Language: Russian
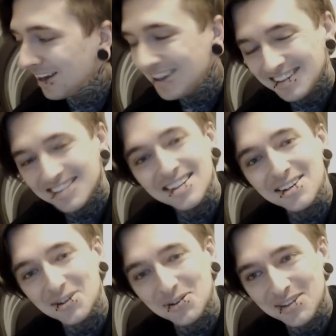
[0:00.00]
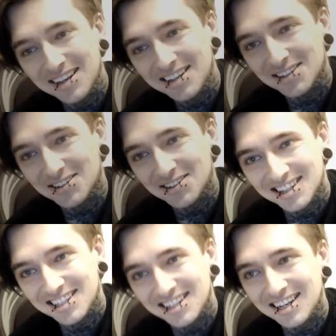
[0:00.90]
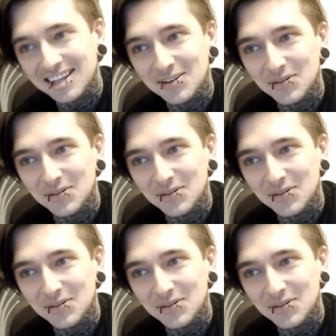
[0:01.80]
не знаю, куда я езжу отдыхать